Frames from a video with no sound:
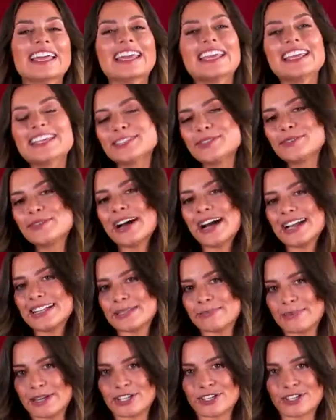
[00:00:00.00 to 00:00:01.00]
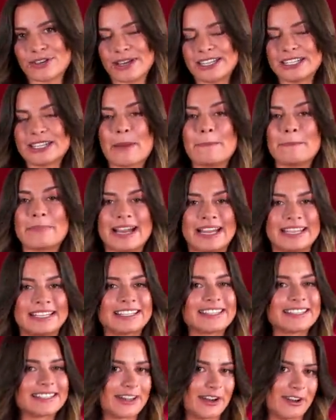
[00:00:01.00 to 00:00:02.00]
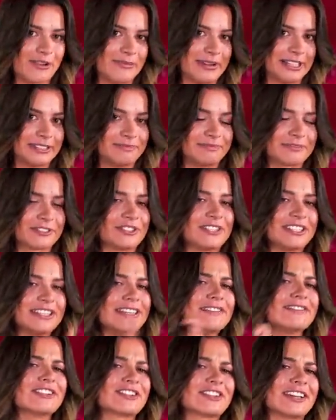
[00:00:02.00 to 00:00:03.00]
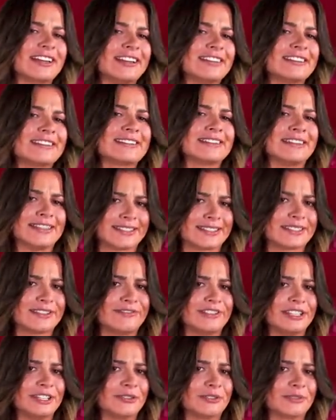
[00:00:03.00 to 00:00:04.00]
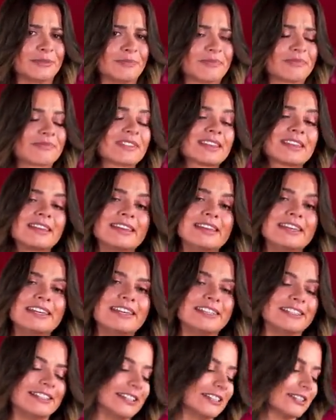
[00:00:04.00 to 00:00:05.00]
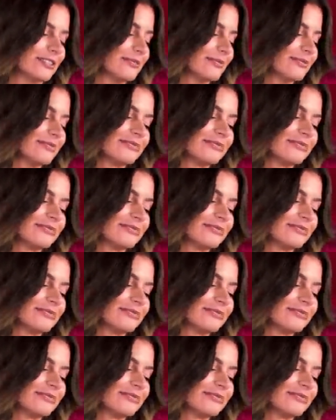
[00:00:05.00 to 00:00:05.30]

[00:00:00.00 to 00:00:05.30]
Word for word: Ich suche als Bachelorette meinen Traum an und ihr wahrscheinlich das nächste Video. Hier entlang.